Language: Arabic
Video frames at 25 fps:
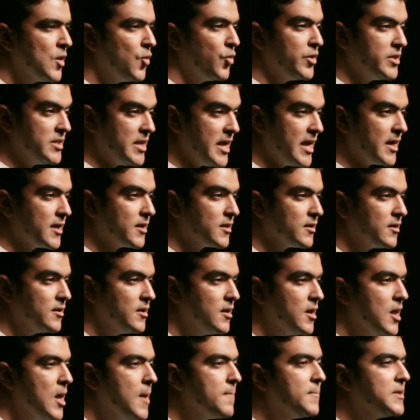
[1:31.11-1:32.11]
وهناك
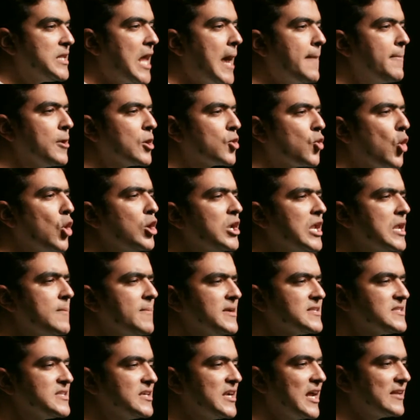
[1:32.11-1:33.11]
بنقابل كل
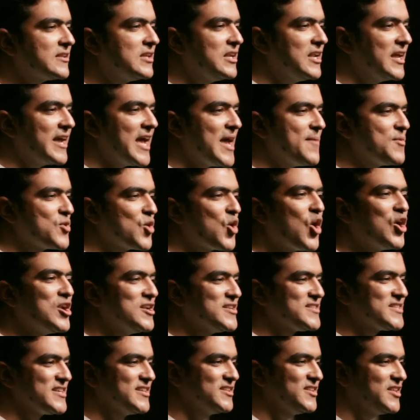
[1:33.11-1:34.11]
المسيرات اللي جايه من
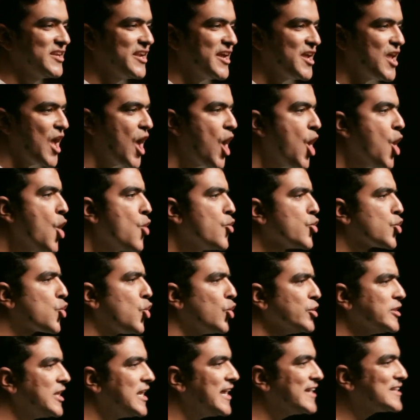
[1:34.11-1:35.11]
كل اسكندريه
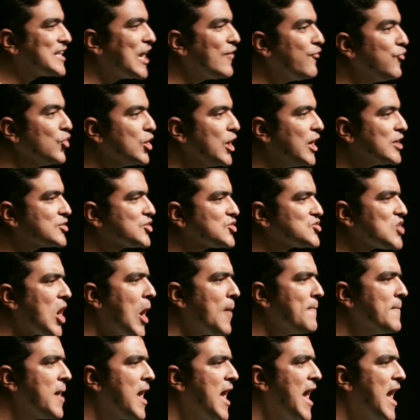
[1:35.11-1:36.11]
ويكون الهتاف والاعتصام